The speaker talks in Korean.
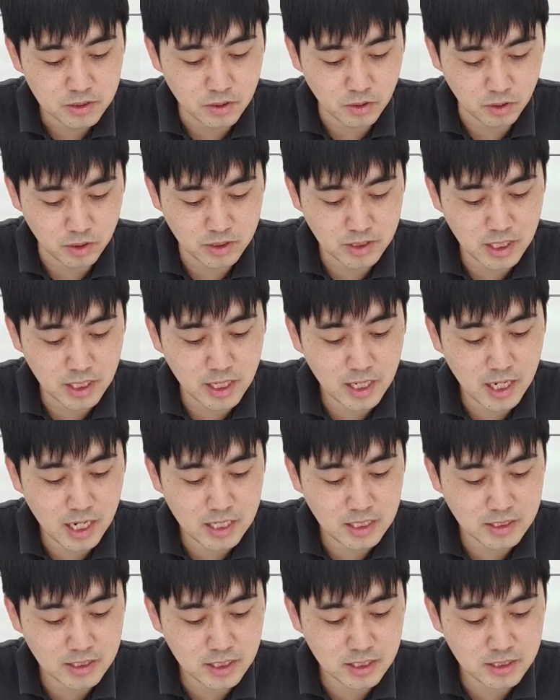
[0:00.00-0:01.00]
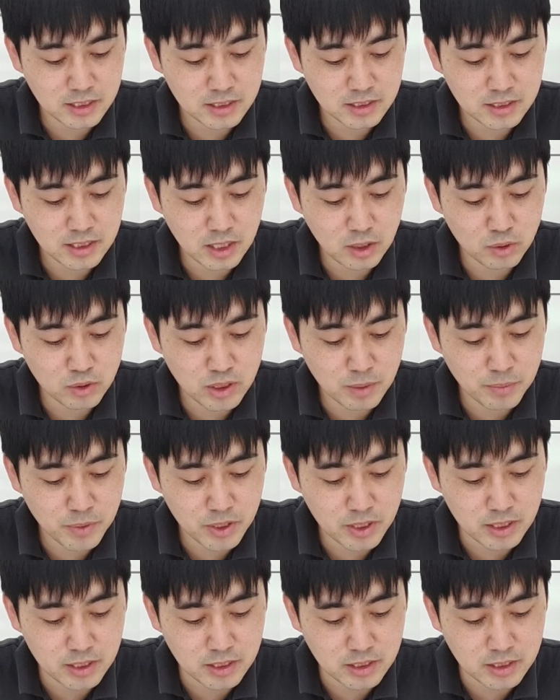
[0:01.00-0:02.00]
너를 사랑하는 자들은
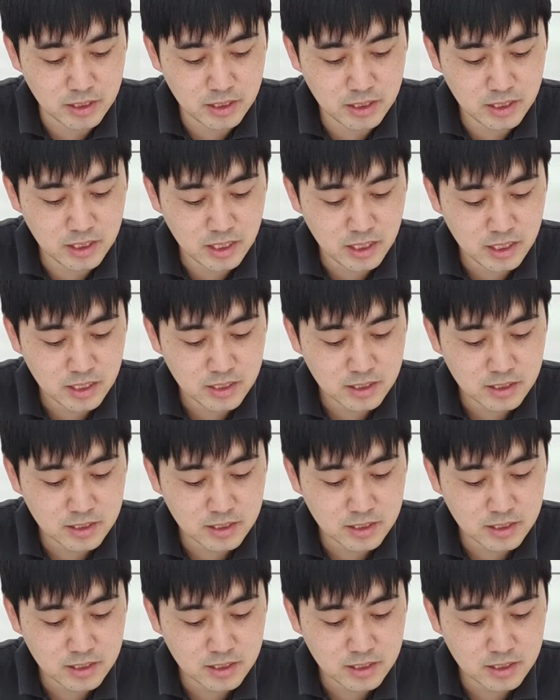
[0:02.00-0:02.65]
사로잡혀 가리니